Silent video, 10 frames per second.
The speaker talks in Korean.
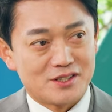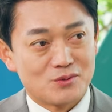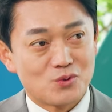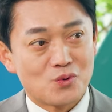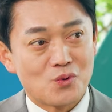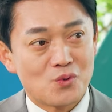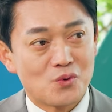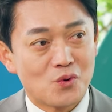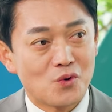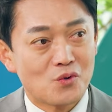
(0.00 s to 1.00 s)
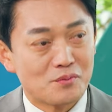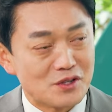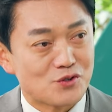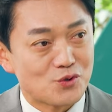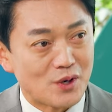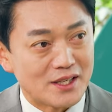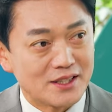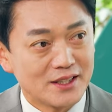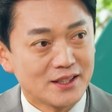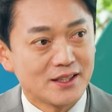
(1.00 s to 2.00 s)
지금
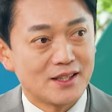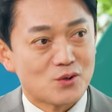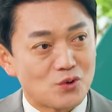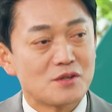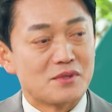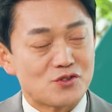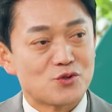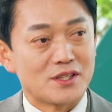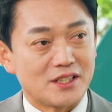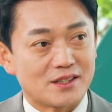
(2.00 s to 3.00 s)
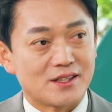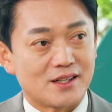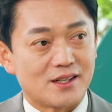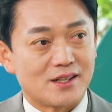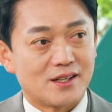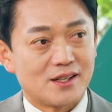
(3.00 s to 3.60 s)
공공미술관이 공립미술관이 있다.